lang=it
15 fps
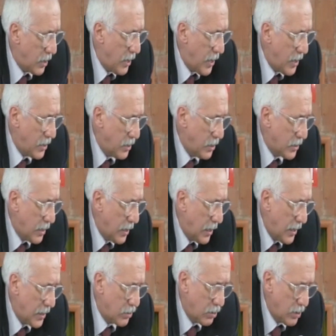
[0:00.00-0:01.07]
tre anni
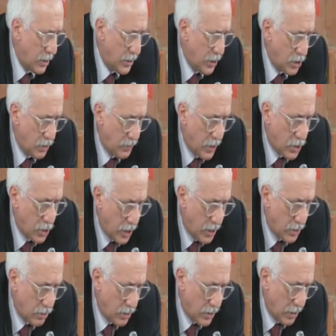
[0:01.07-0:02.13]
calato del
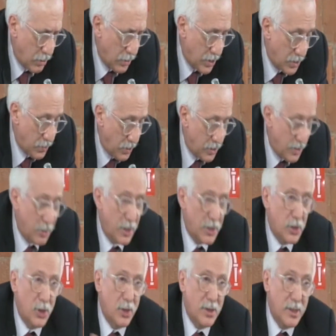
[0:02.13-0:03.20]
10%, che corrisponde a una
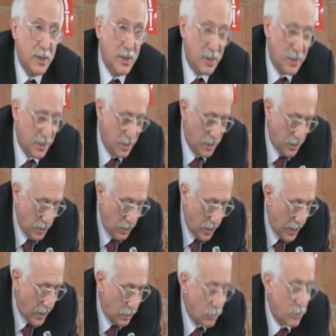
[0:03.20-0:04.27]
sorta di
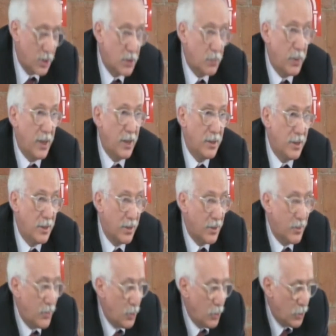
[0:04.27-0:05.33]
auto spending
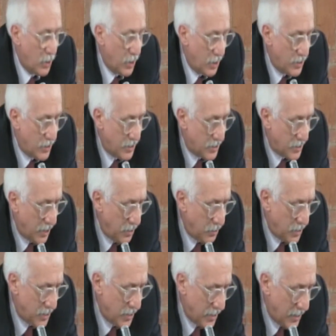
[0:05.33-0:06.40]
review che il
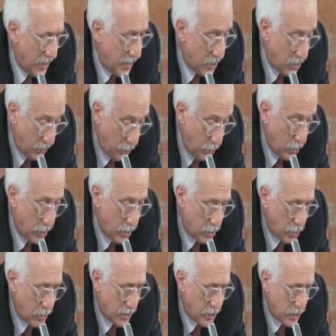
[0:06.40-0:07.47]
sistema si è dato pur in una
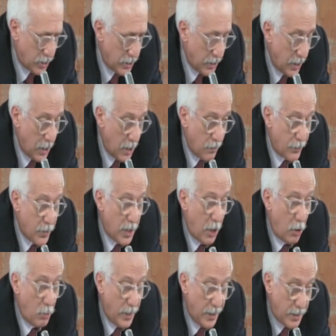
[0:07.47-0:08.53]
situazione di
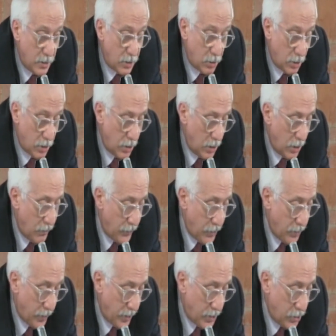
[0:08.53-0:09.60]
aumento
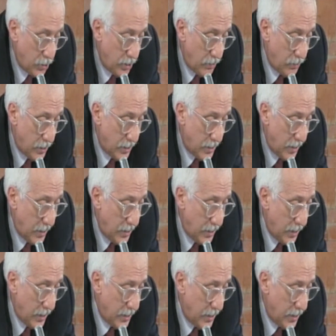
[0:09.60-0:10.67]
di pressioni ambientali
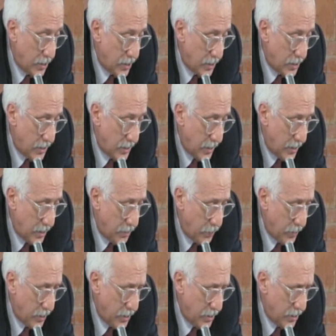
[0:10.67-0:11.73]
e di necessità di,
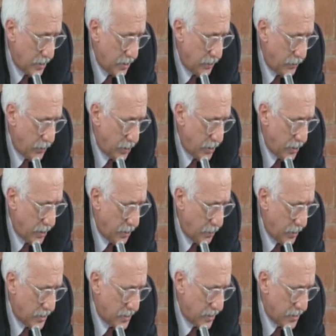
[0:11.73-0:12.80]
di, di fornire
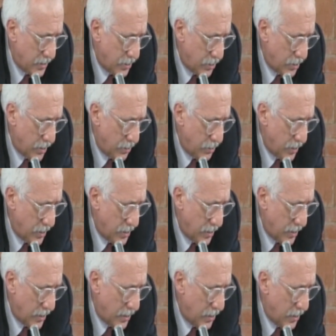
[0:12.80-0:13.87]
prestazioni
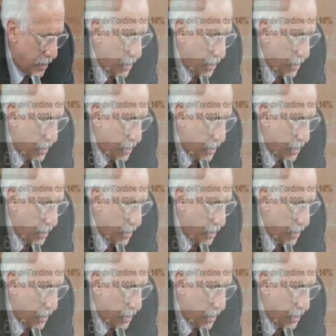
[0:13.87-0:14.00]
ambientali.